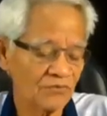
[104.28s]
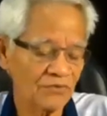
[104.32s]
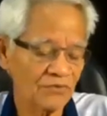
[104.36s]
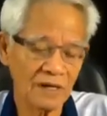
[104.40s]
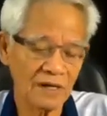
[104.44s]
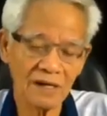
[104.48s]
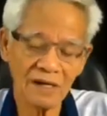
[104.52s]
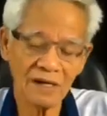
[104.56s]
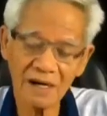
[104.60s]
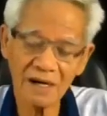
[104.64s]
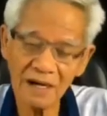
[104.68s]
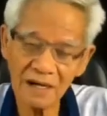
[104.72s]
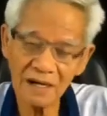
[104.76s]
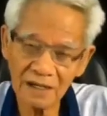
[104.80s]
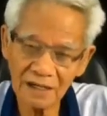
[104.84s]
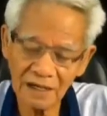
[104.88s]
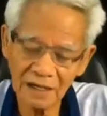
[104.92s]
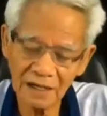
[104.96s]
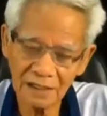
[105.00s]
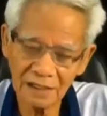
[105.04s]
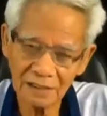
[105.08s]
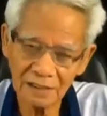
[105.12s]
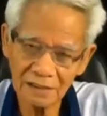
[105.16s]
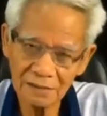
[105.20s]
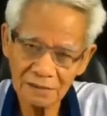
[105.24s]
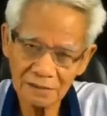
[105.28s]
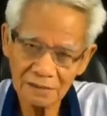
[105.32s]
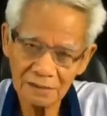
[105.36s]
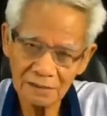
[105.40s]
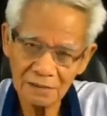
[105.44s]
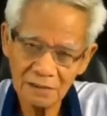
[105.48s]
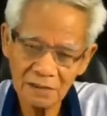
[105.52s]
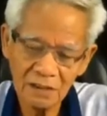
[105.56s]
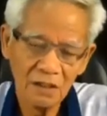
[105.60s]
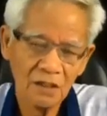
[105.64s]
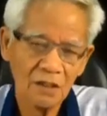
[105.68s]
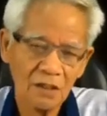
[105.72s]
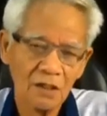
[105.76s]
ครับ ดีไม่ดี
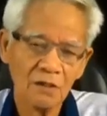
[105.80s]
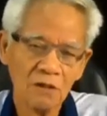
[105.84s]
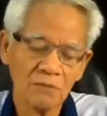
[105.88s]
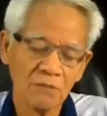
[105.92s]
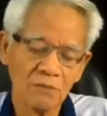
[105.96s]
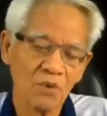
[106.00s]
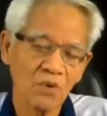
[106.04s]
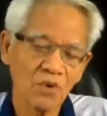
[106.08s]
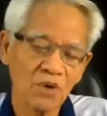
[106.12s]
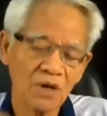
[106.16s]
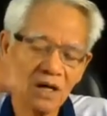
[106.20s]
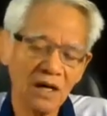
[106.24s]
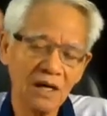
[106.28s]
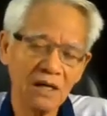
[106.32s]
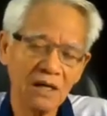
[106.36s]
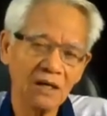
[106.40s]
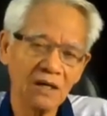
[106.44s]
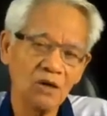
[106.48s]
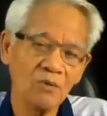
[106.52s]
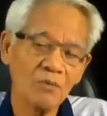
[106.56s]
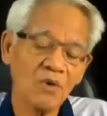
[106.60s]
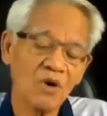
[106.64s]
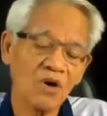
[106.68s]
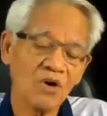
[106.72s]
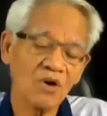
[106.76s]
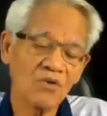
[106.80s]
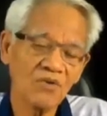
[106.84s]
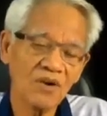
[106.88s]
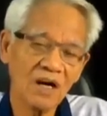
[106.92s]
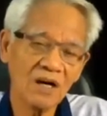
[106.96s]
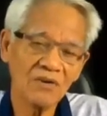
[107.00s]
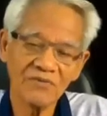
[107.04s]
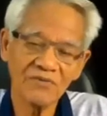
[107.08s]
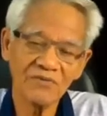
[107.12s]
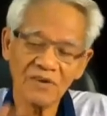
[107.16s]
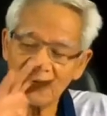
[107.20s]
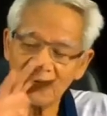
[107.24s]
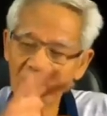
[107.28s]
ถ้าคิดล่วงหน้า
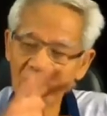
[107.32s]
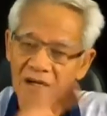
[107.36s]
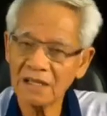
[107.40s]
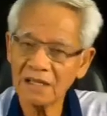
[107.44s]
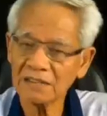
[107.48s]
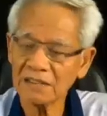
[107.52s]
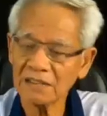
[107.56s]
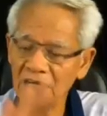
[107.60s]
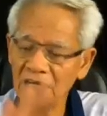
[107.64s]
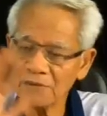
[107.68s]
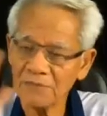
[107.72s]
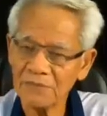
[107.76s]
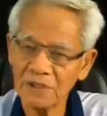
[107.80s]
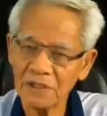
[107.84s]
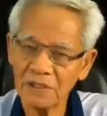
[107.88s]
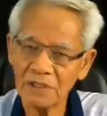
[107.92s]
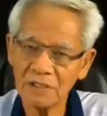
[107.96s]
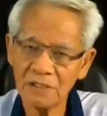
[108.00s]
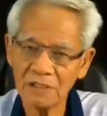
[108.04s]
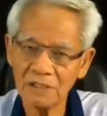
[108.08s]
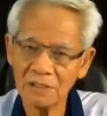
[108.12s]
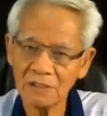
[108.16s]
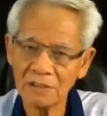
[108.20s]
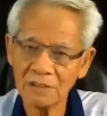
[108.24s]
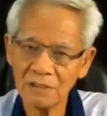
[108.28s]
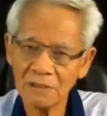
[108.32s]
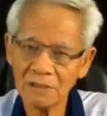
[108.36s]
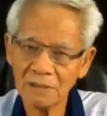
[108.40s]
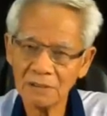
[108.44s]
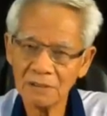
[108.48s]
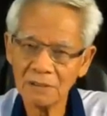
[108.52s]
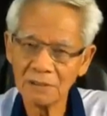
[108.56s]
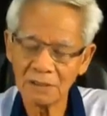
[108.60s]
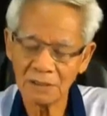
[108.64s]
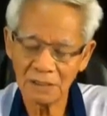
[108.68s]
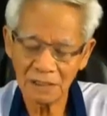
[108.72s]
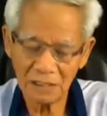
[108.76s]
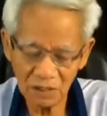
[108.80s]
เช่น
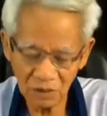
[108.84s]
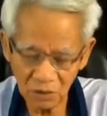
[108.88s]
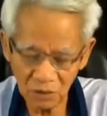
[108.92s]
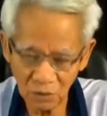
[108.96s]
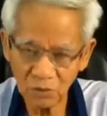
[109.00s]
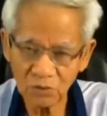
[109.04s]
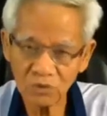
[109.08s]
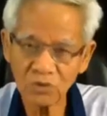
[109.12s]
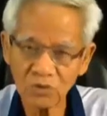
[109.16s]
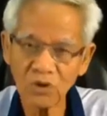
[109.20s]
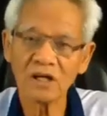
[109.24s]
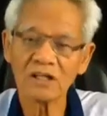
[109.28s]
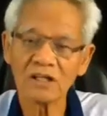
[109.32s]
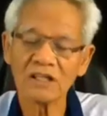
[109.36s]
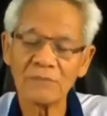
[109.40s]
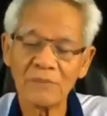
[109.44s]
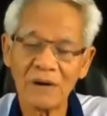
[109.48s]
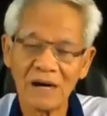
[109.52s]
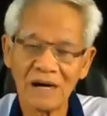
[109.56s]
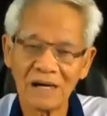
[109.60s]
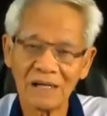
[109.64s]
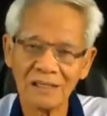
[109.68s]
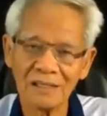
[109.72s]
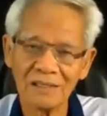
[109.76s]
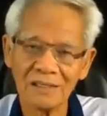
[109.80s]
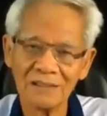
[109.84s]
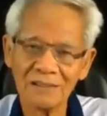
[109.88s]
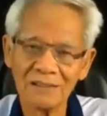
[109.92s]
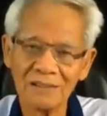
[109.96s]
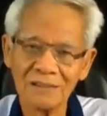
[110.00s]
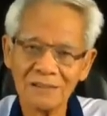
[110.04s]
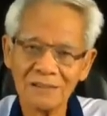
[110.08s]
ข้างหน้านะ